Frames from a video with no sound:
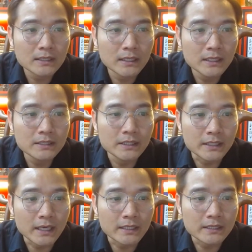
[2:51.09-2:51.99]
thì
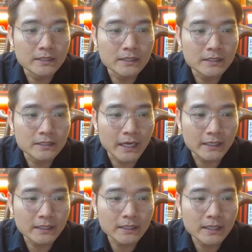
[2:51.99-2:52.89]
chỉ cần
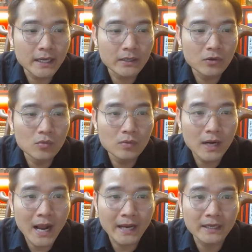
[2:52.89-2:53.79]
tránh cái
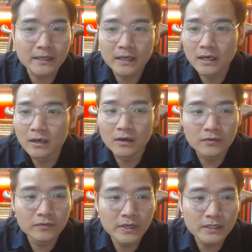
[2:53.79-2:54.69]
cung càn
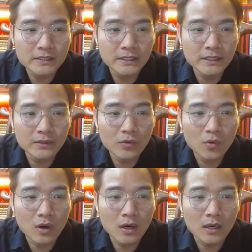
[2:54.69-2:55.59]
ở vị trí
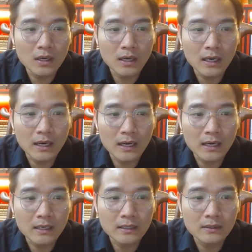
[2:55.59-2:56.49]
của
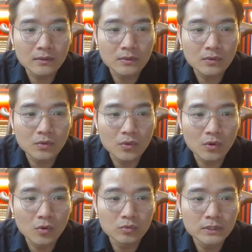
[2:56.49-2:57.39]
à,
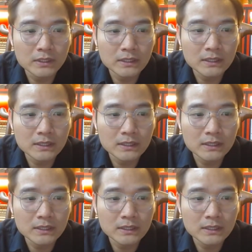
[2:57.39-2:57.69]
của cung